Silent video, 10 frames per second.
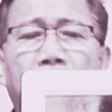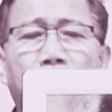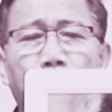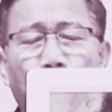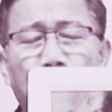
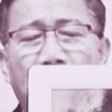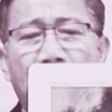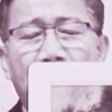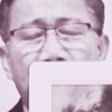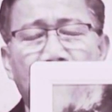nếu chúng
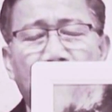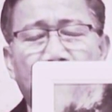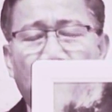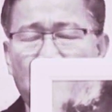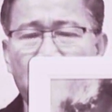ta nhìn
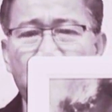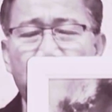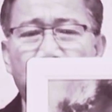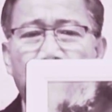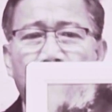kỹ
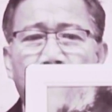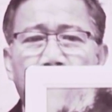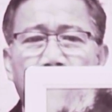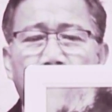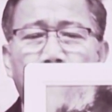
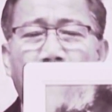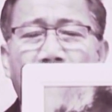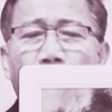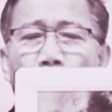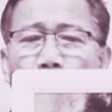
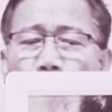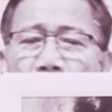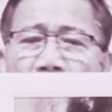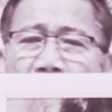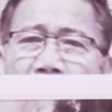bản đồ chúng ta
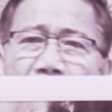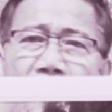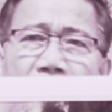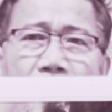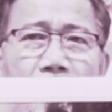thấy
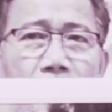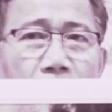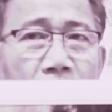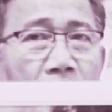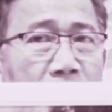
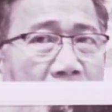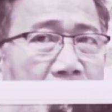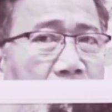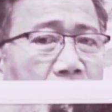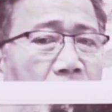hình
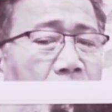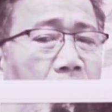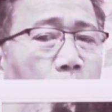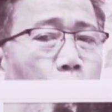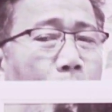ảnh
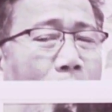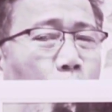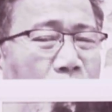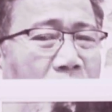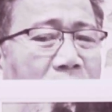mặt
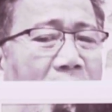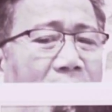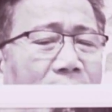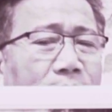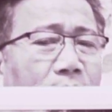quỷ sa tăng
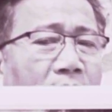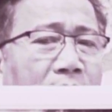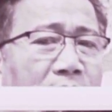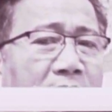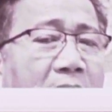
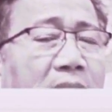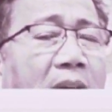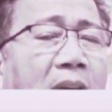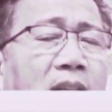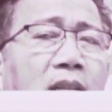hiện ra
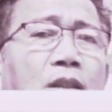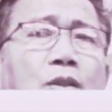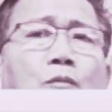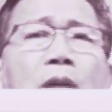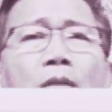tại đất nước
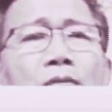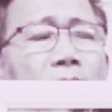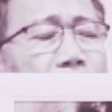Trung Cộng